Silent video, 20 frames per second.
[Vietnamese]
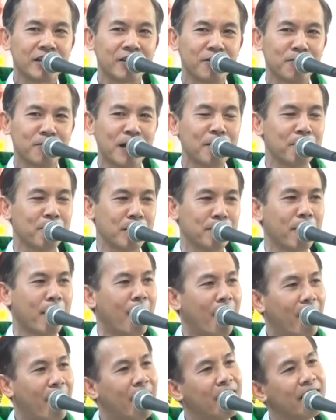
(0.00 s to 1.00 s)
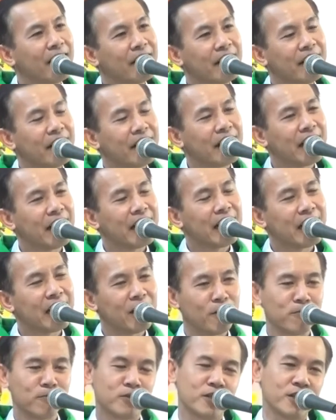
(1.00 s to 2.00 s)
cũng đã bị bỏ,
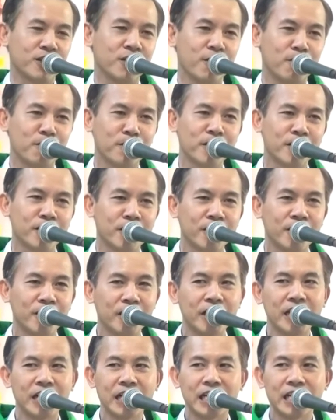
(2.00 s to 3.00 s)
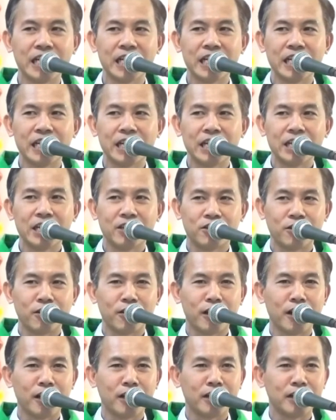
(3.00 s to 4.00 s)
không sử dụng được nữa, cho
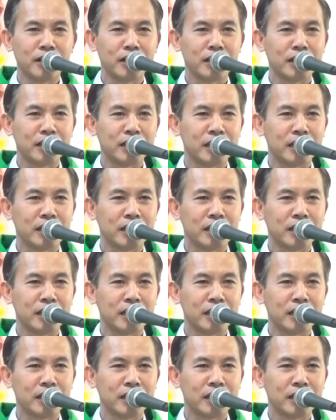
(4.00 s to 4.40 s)
nên